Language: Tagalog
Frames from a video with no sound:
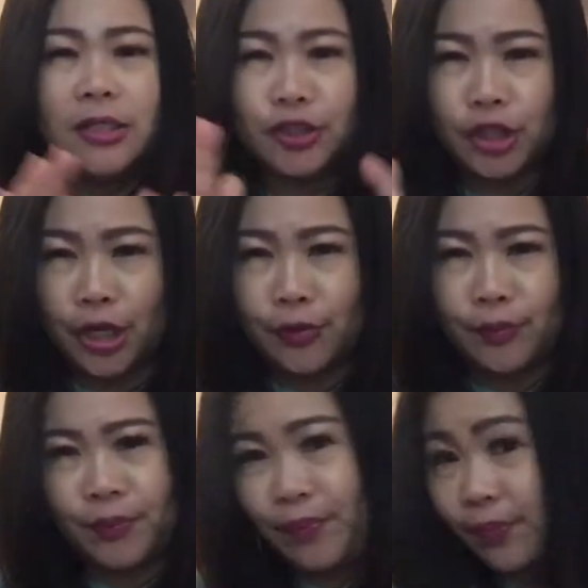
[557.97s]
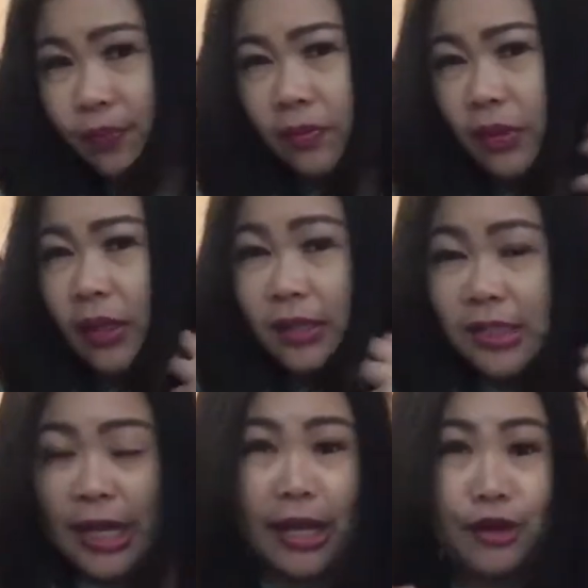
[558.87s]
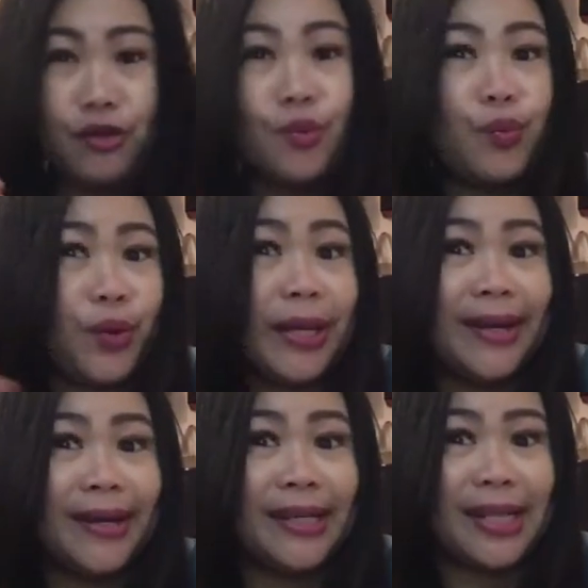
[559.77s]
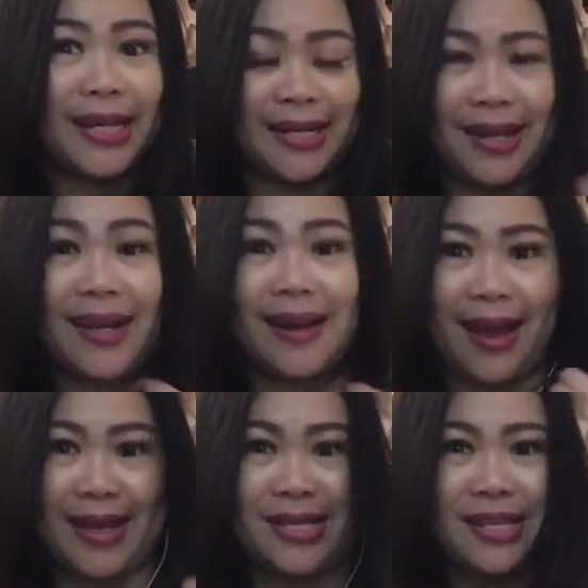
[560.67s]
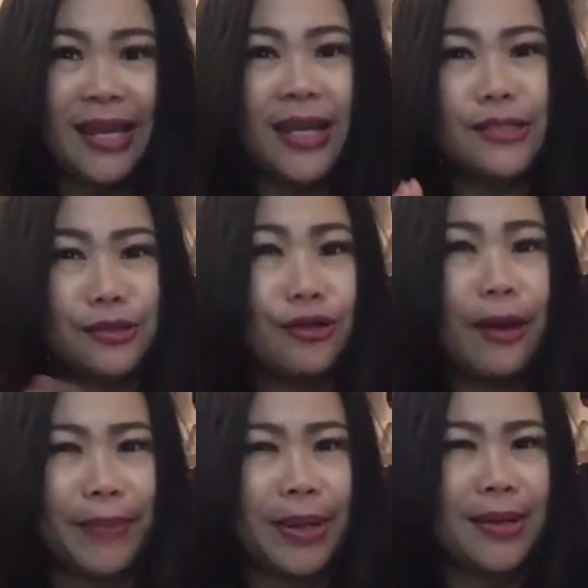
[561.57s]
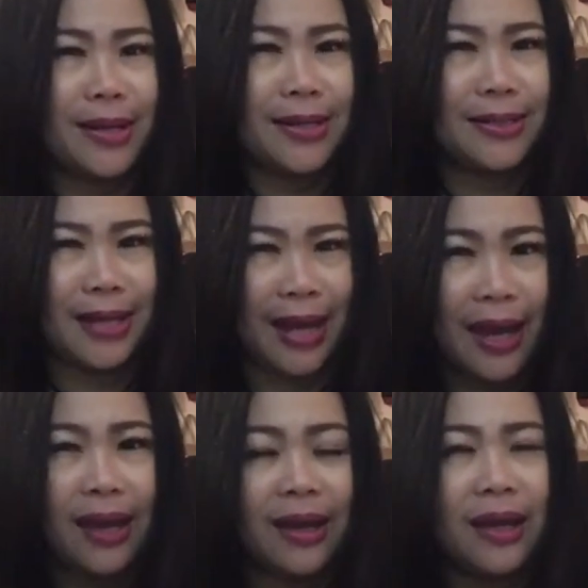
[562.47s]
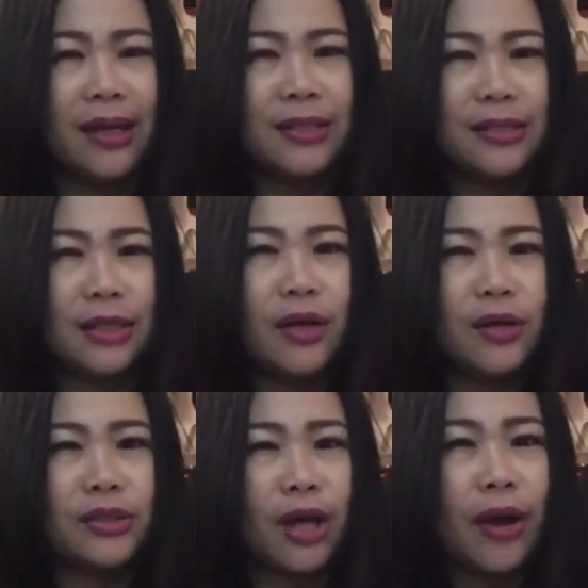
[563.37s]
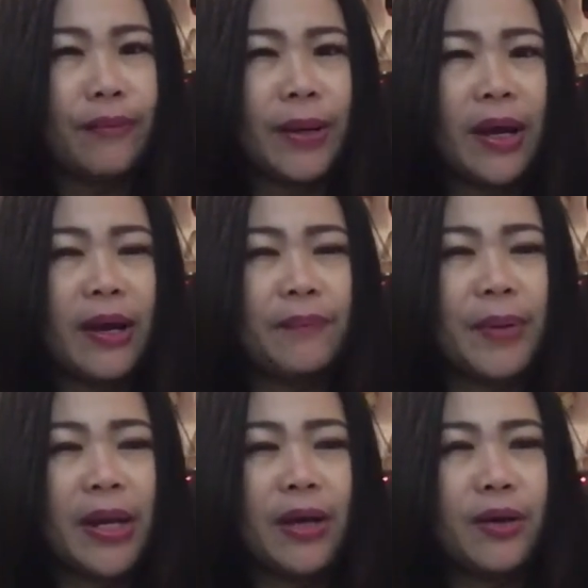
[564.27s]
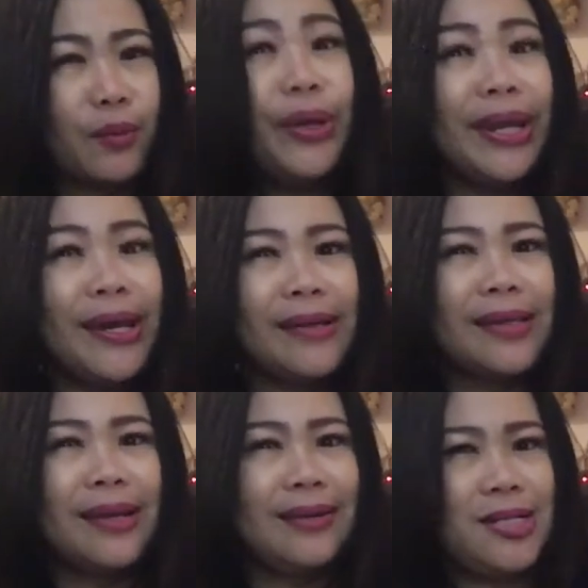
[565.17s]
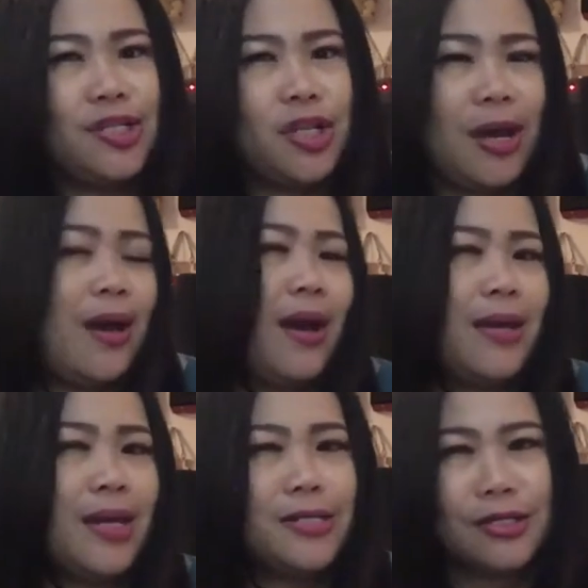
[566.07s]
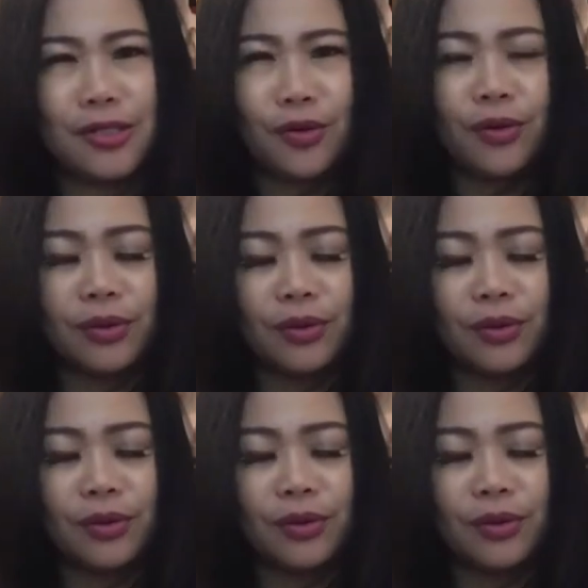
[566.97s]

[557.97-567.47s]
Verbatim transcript: siya, yung, mm, siya na yung winner talaga guys. Ayan, so napakagaling niya. So, sobra parang winner talaga siya. Ayan. So,